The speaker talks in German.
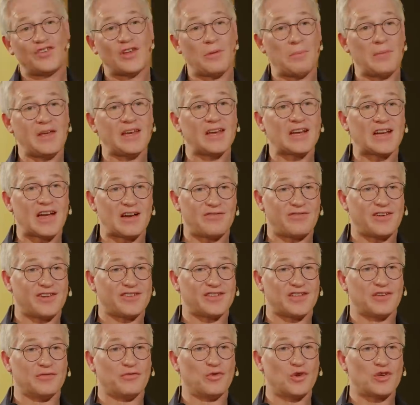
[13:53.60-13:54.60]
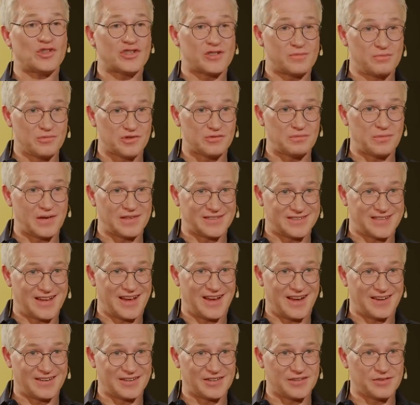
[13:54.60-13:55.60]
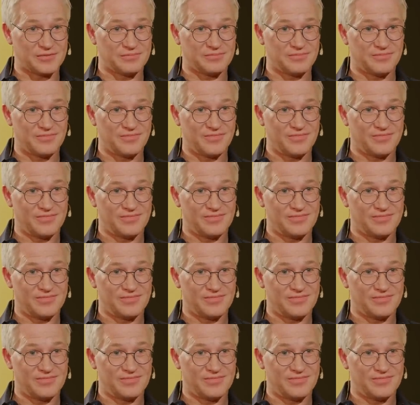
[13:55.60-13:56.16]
Amerika fast gewünscht, muss man sagen. Ne? Das